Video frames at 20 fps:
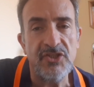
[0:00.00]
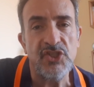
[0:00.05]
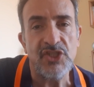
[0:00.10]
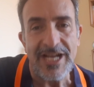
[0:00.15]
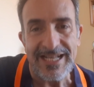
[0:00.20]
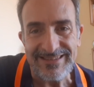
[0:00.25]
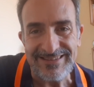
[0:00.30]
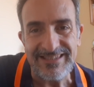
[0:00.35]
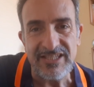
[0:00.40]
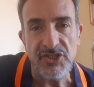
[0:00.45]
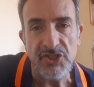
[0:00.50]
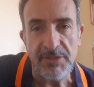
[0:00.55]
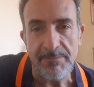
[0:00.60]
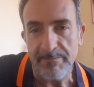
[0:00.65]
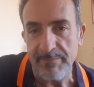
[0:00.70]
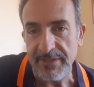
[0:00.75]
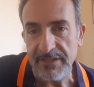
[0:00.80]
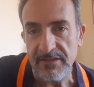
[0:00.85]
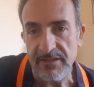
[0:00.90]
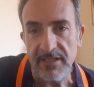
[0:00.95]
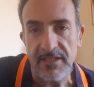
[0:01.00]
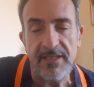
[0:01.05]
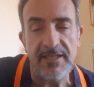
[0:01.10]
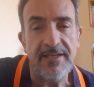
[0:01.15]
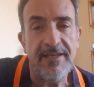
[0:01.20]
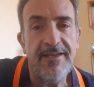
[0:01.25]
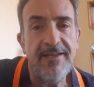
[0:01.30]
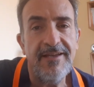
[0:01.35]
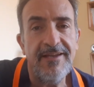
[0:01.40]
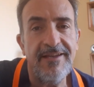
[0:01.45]
chat
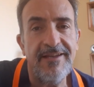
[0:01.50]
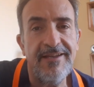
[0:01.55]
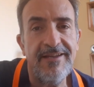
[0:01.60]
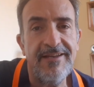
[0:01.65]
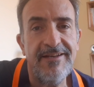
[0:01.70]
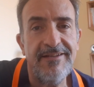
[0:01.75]
GPT eh,